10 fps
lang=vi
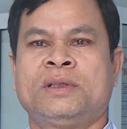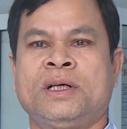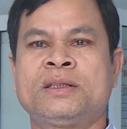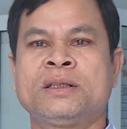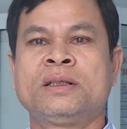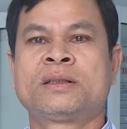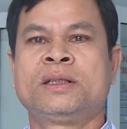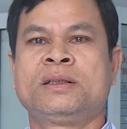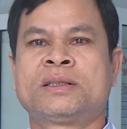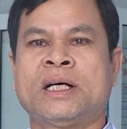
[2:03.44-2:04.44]
hết sức nhiệt
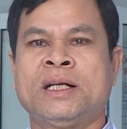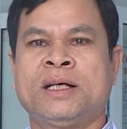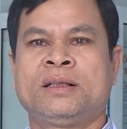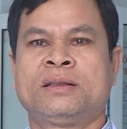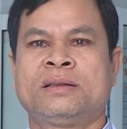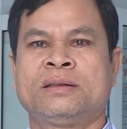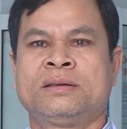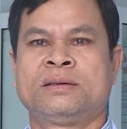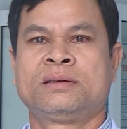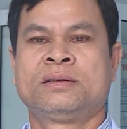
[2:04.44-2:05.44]
tình ở xã này.
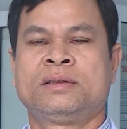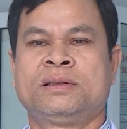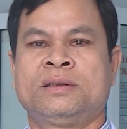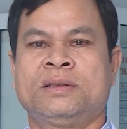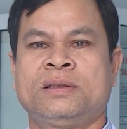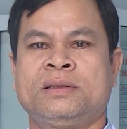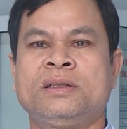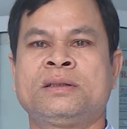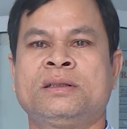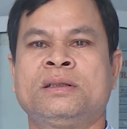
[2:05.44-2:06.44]

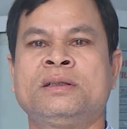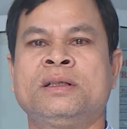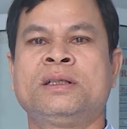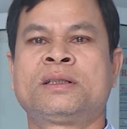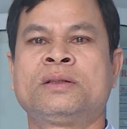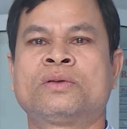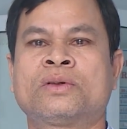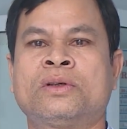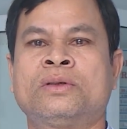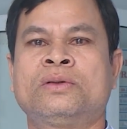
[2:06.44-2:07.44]
dưới sự hướng dẫn nhiệt tình
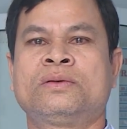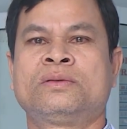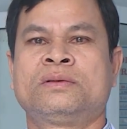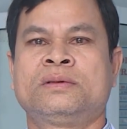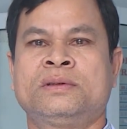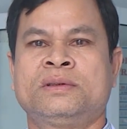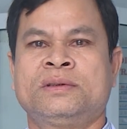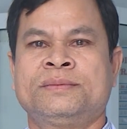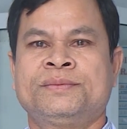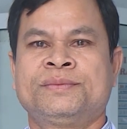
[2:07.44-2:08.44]
của cô,
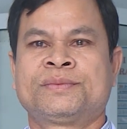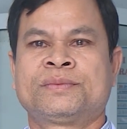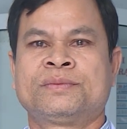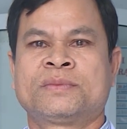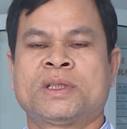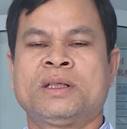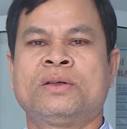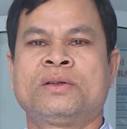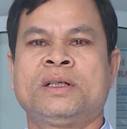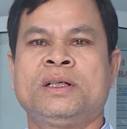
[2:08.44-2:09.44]
ừ, các
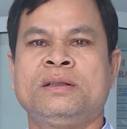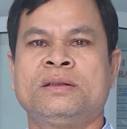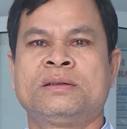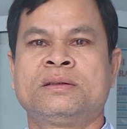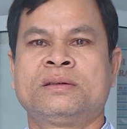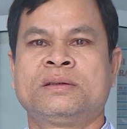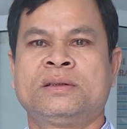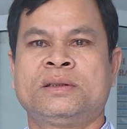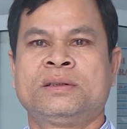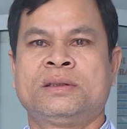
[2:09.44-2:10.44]
hộ gia đình,
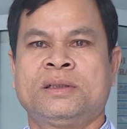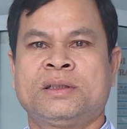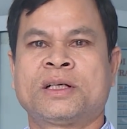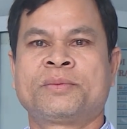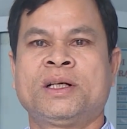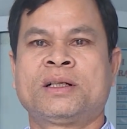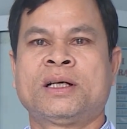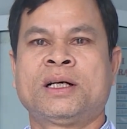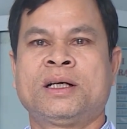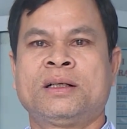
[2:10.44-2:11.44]
ờ, đặc biệt
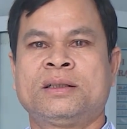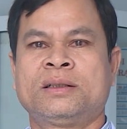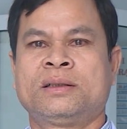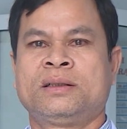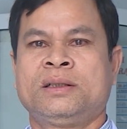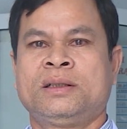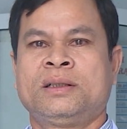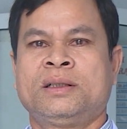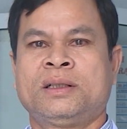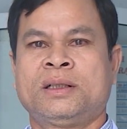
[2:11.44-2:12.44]
là
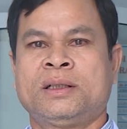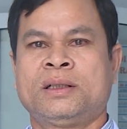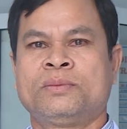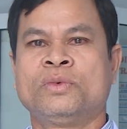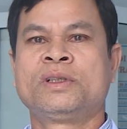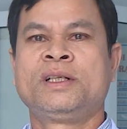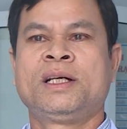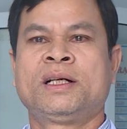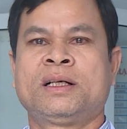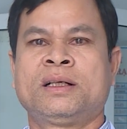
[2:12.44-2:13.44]
à, Buôn Tân
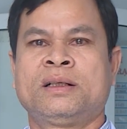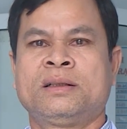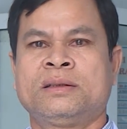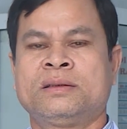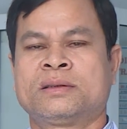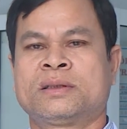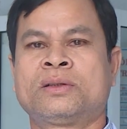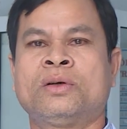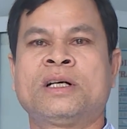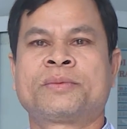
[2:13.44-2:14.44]
là
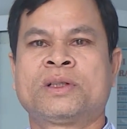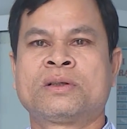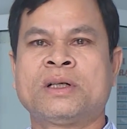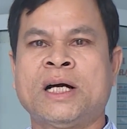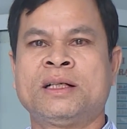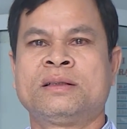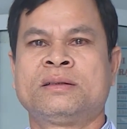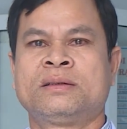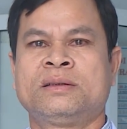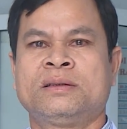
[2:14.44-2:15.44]
cái thôn đặc biệt khó khăn.
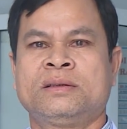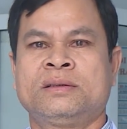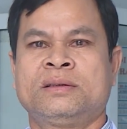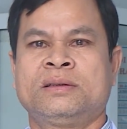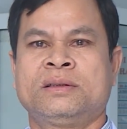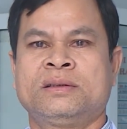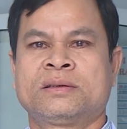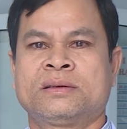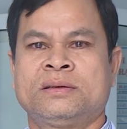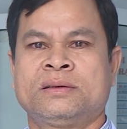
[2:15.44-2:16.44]
À,
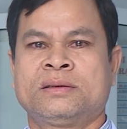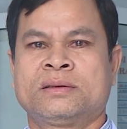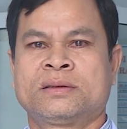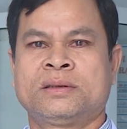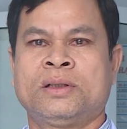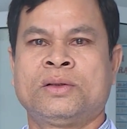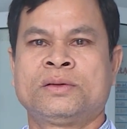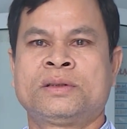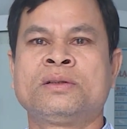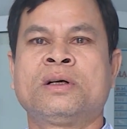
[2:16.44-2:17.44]

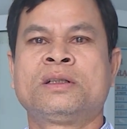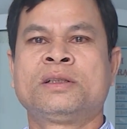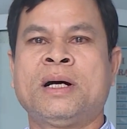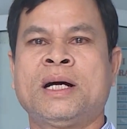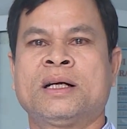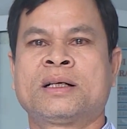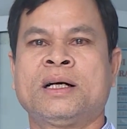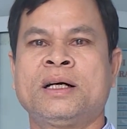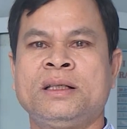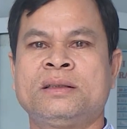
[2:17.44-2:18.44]
hộ sinh con thứ ba là
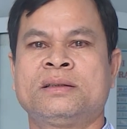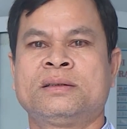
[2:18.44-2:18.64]
khá ít,